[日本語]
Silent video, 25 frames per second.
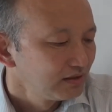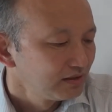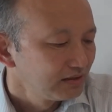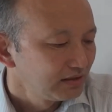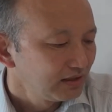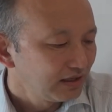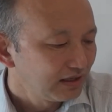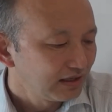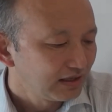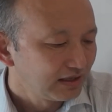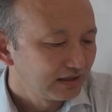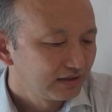
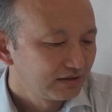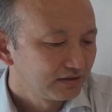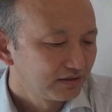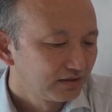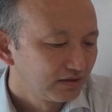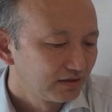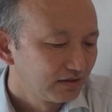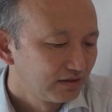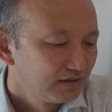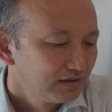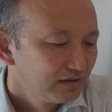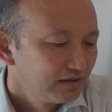で、えっ
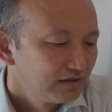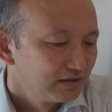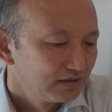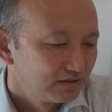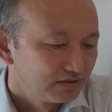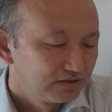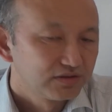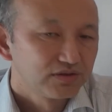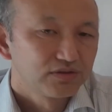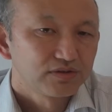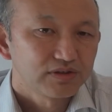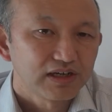と、
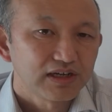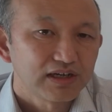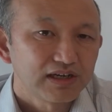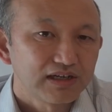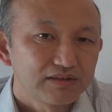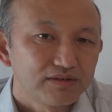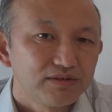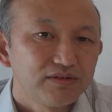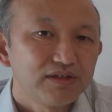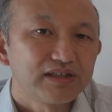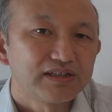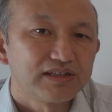その結
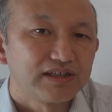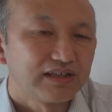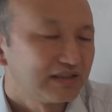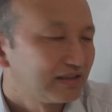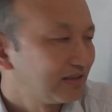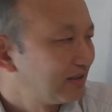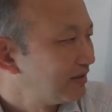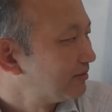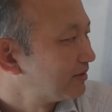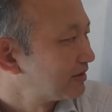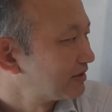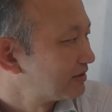果どうなったかっ
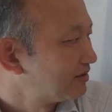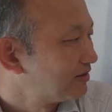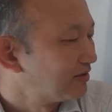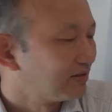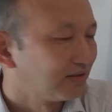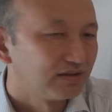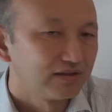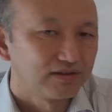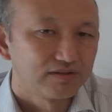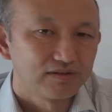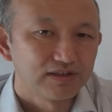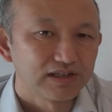て言います
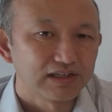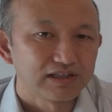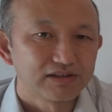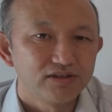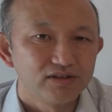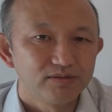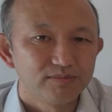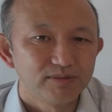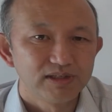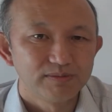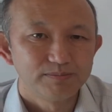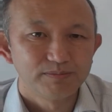と、このあっ
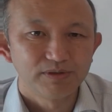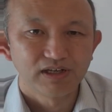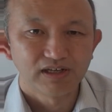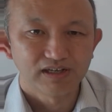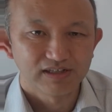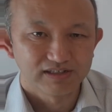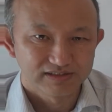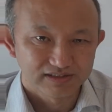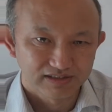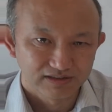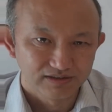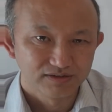という間に
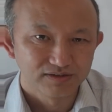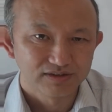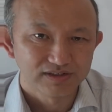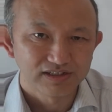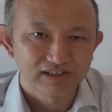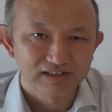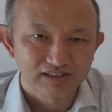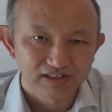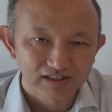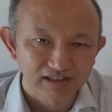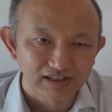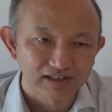プラハが占領
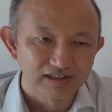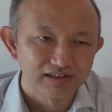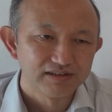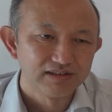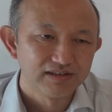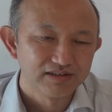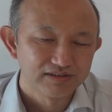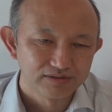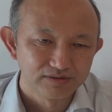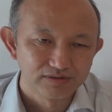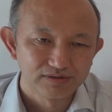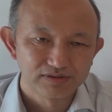されて、
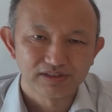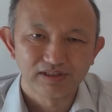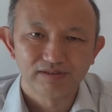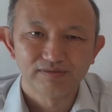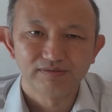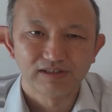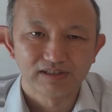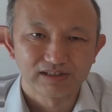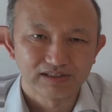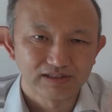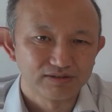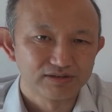で、その
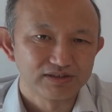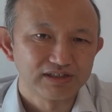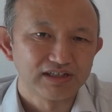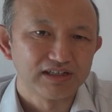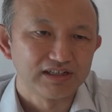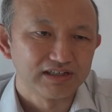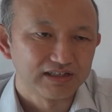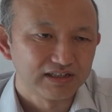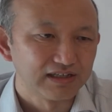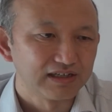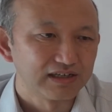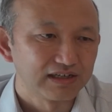政府が倒さ
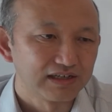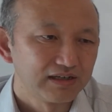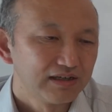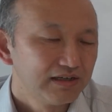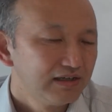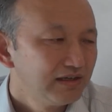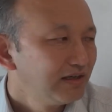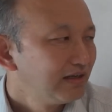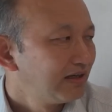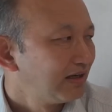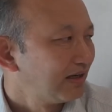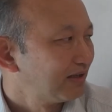れて、
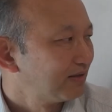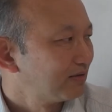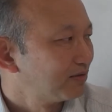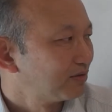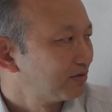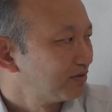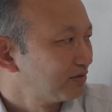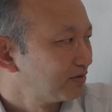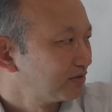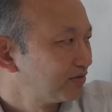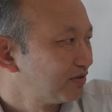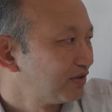あの、
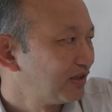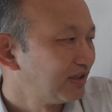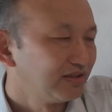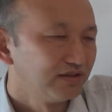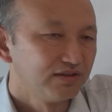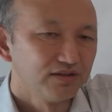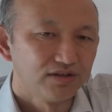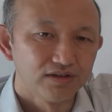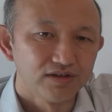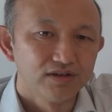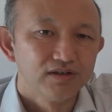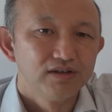このソ
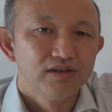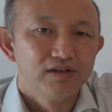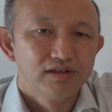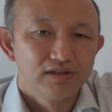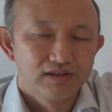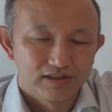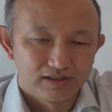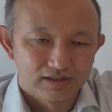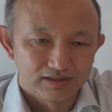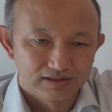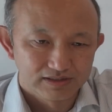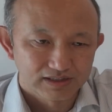連の
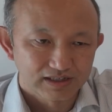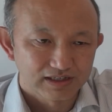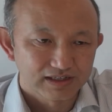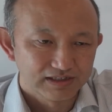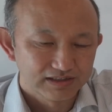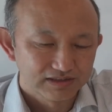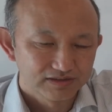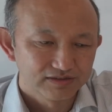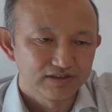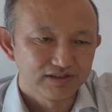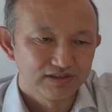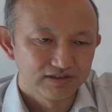社
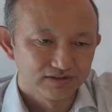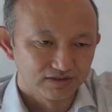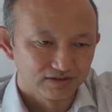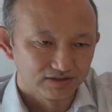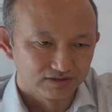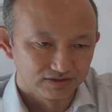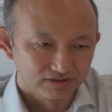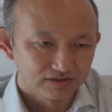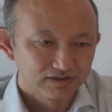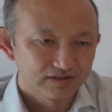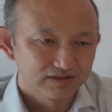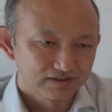会主義
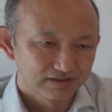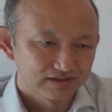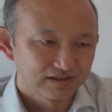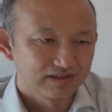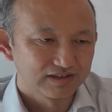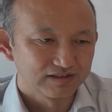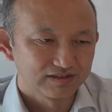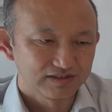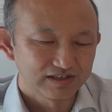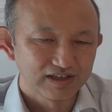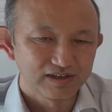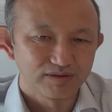の
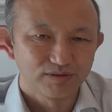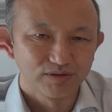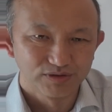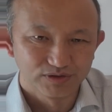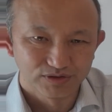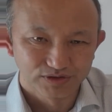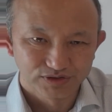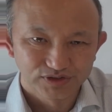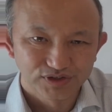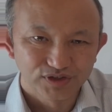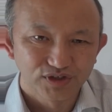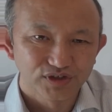傾向
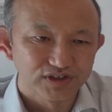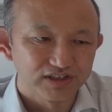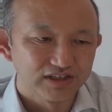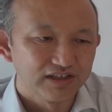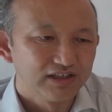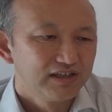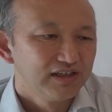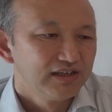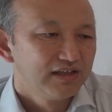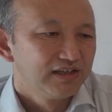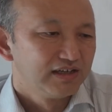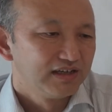の強
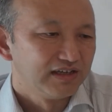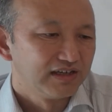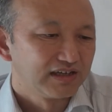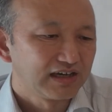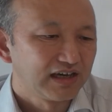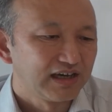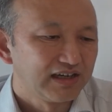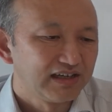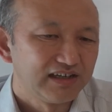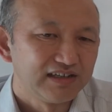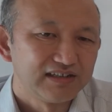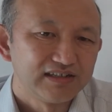い傀
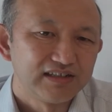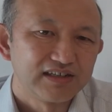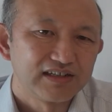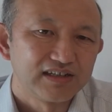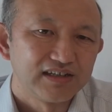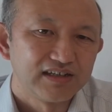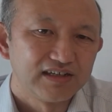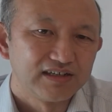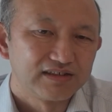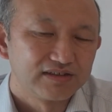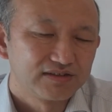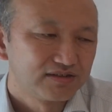儡政
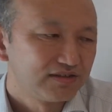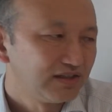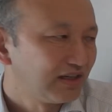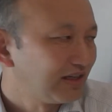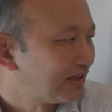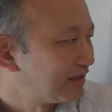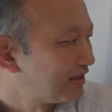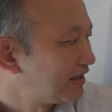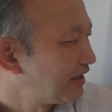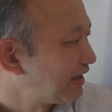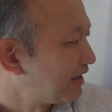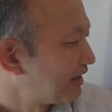権が作ら
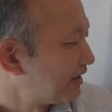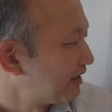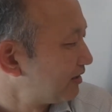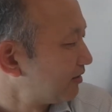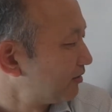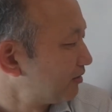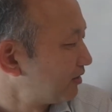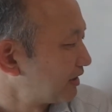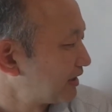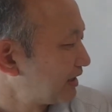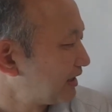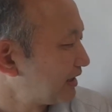れて、
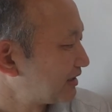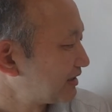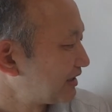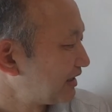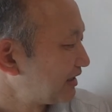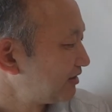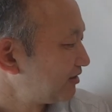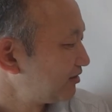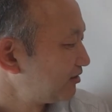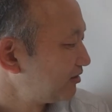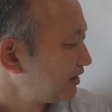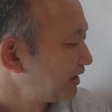これから
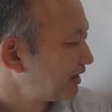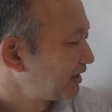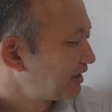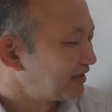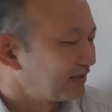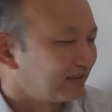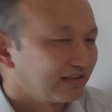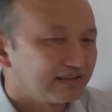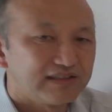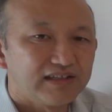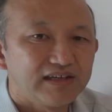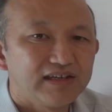30年
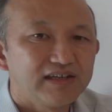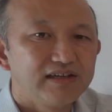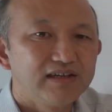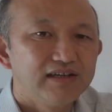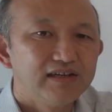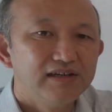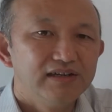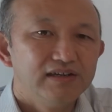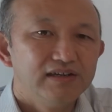間ですね、